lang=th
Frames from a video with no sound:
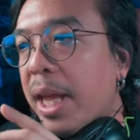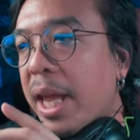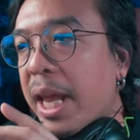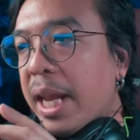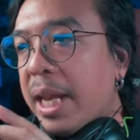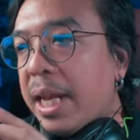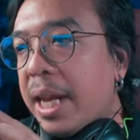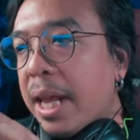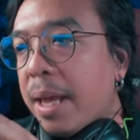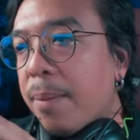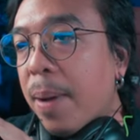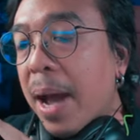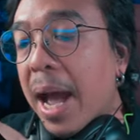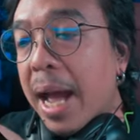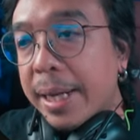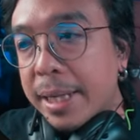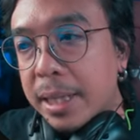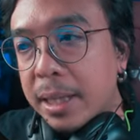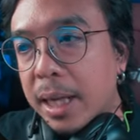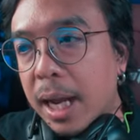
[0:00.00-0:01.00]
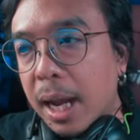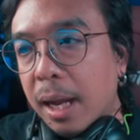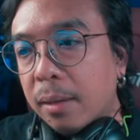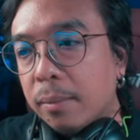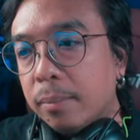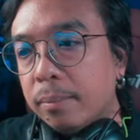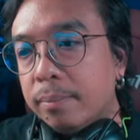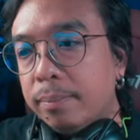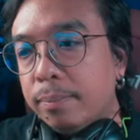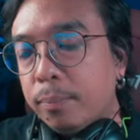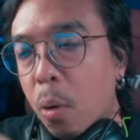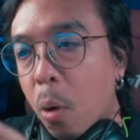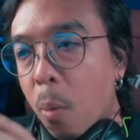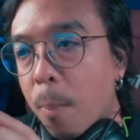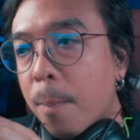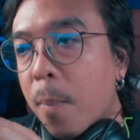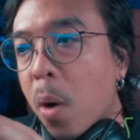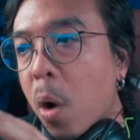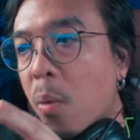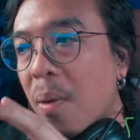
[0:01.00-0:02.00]
ได้เห็นในภาคหนึ่งอ่ะผม
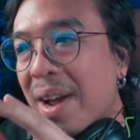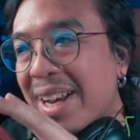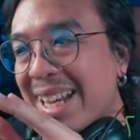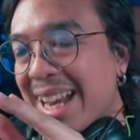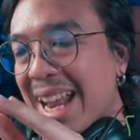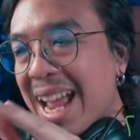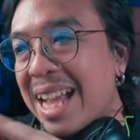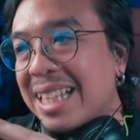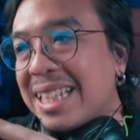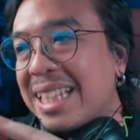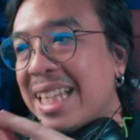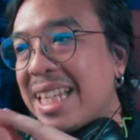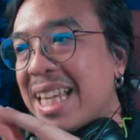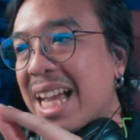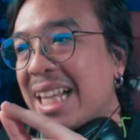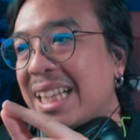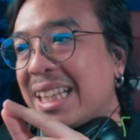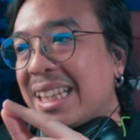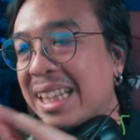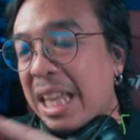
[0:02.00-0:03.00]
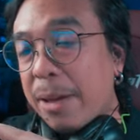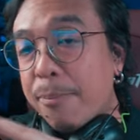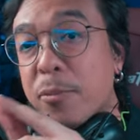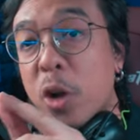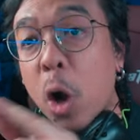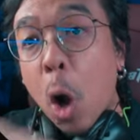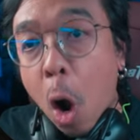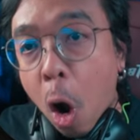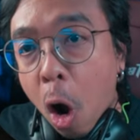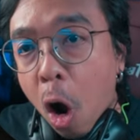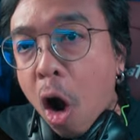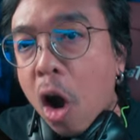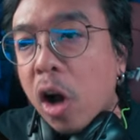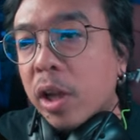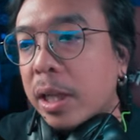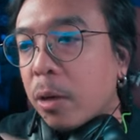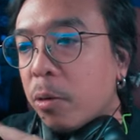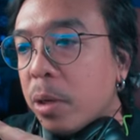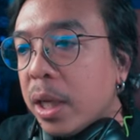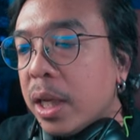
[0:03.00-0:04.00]
มองว่าน่าจะยังเต็มข้อ
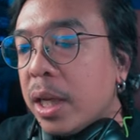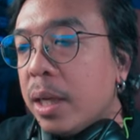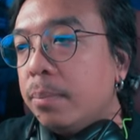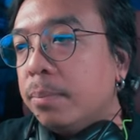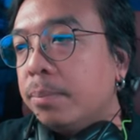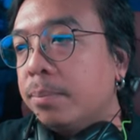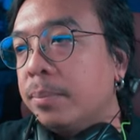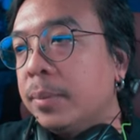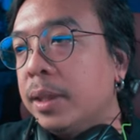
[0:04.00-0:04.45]
เท่าเดิม